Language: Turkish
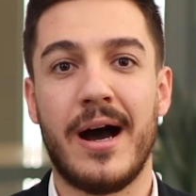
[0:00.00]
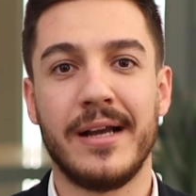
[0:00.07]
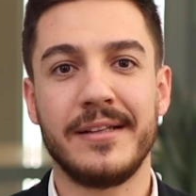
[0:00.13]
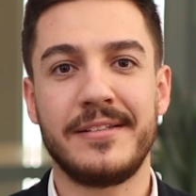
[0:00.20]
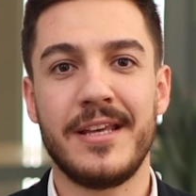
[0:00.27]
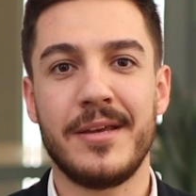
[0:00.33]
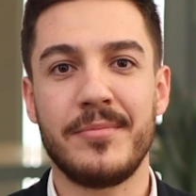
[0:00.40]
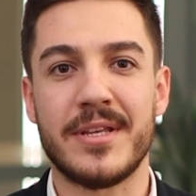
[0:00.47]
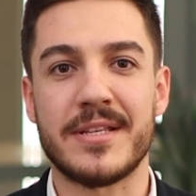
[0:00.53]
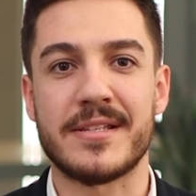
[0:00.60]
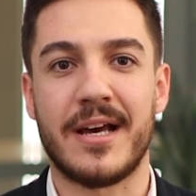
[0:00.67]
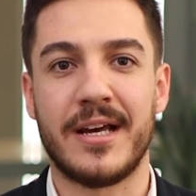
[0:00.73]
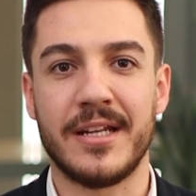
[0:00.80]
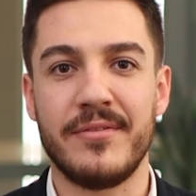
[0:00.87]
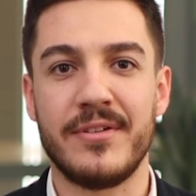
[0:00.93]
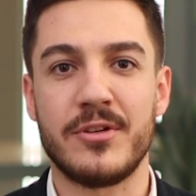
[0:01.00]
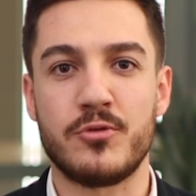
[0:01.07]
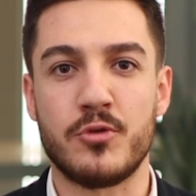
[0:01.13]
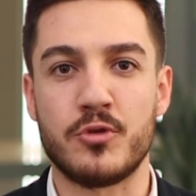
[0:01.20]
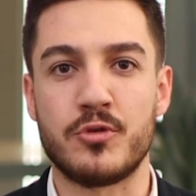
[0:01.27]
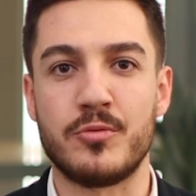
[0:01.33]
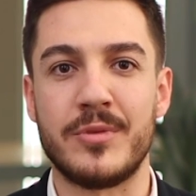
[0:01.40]
ITMDS ana veri
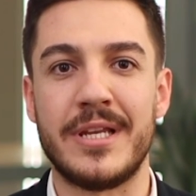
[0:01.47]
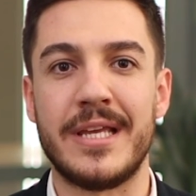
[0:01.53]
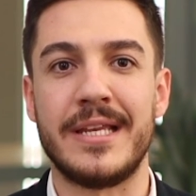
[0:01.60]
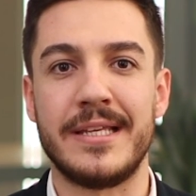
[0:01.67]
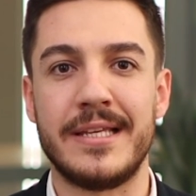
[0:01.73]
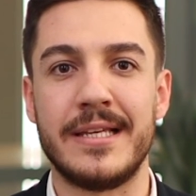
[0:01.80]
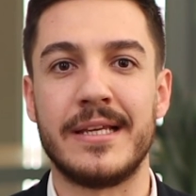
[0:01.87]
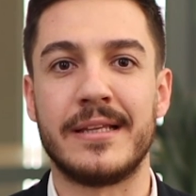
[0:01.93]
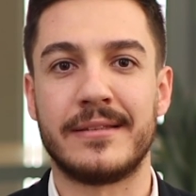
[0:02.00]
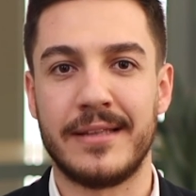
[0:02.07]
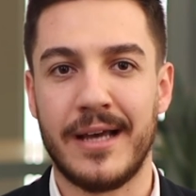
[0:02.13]
çözümü ile ilgili